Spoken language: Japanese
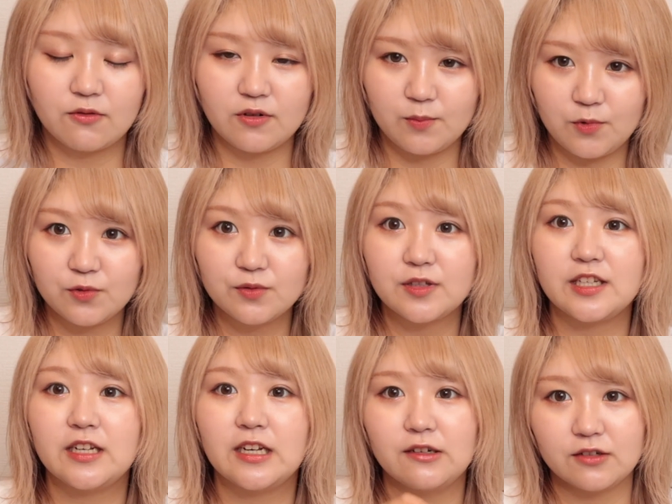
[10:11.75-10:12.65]
こにポンって
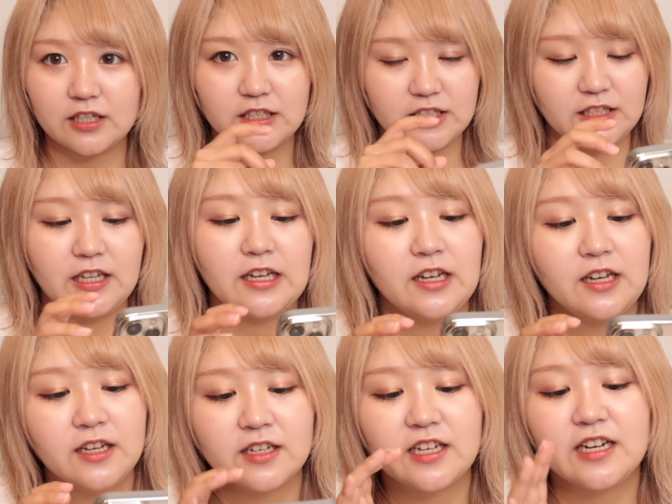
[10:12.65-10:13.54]
入れる感じで
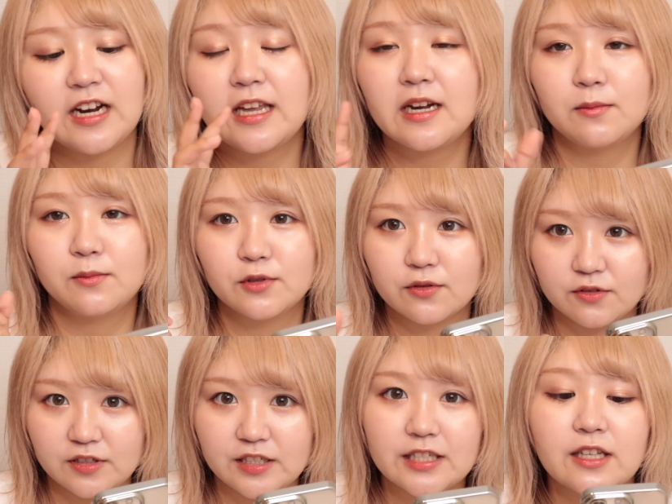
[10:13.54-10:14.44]

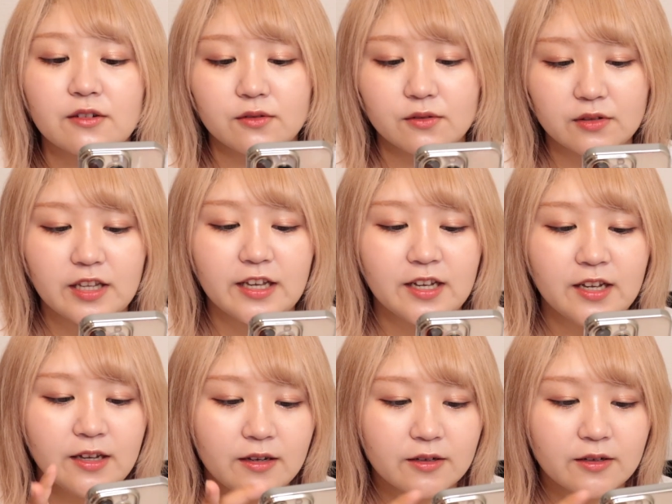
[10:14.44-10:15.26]
キラキラボトルにしてるので、